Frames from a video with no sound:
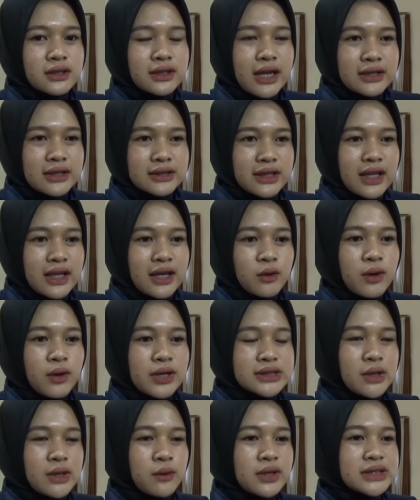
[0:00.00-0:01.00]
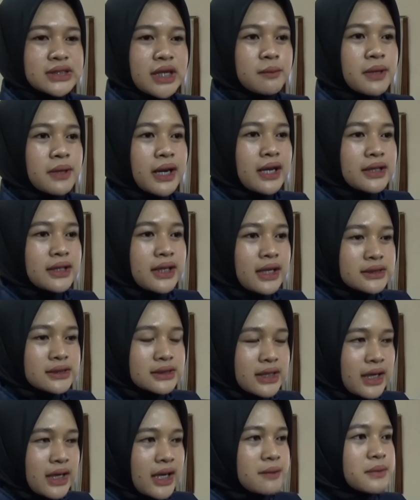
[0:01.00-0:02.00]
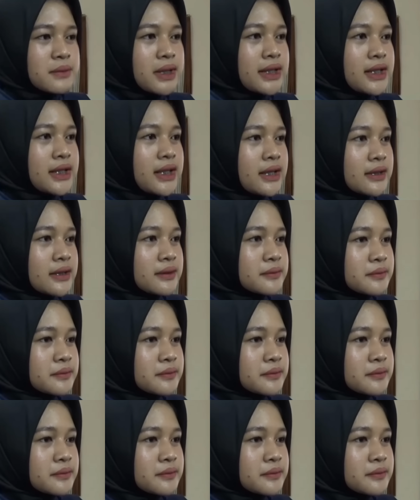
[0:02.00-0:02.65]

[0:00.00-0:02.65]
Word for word: data wajah-wajah yang berada sedang kami lidik.